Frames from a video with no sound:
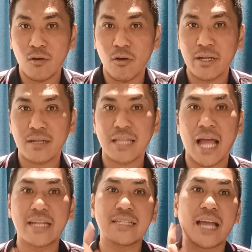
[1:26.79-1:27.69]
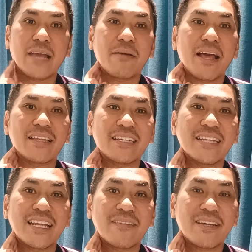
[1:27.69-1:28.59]
1คนนี่ก็ท่าดีใจแม่ที
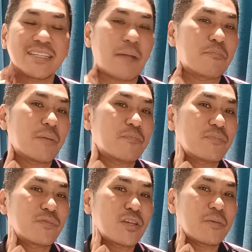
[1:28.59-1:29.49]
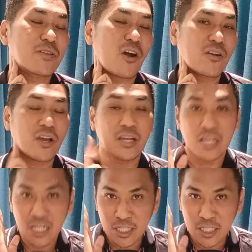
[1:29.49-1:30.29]
เด็ดเลยไหมจับแบบชีพจรหน่อย